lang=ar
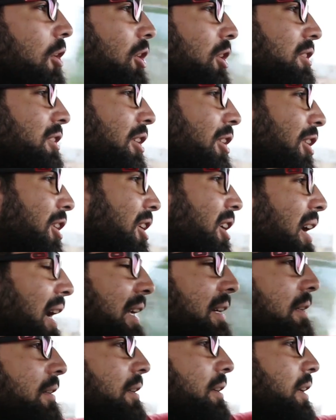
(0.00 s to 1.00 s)
خاطره
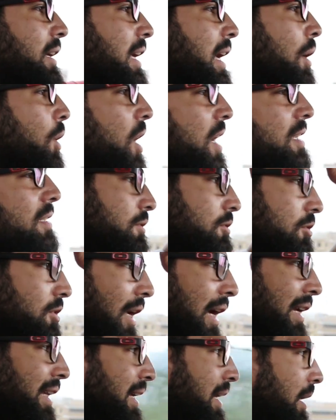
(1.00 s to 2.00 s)
عن الجواز
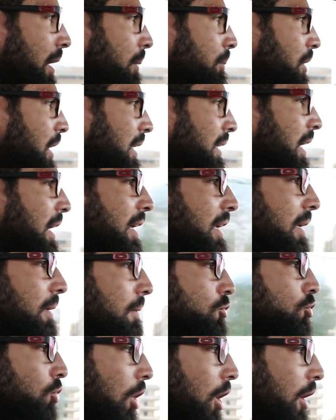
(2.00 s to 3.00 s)
يعني كلام كده ايه
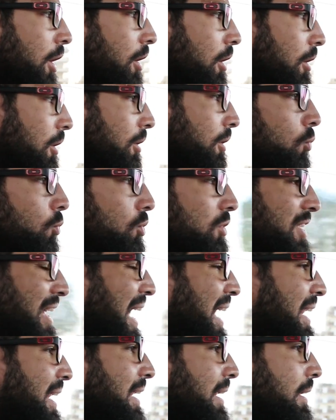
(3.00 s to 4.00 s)
صغير
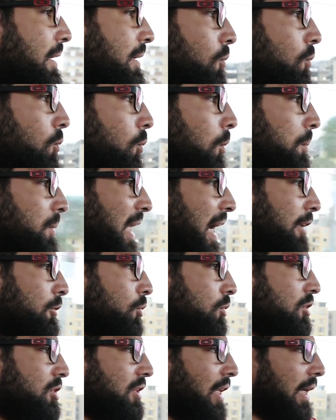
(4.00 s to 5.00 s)
وسهل
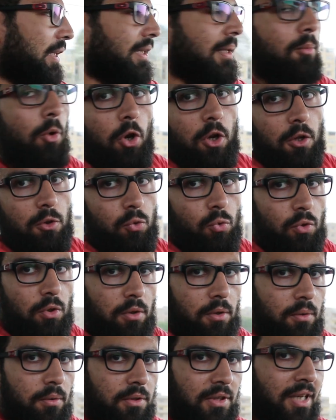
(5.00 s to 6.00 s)
وبتاخده تستخدمه على طول
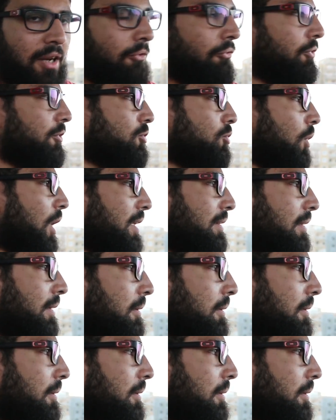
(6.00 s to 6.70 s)
تنفذه وقتي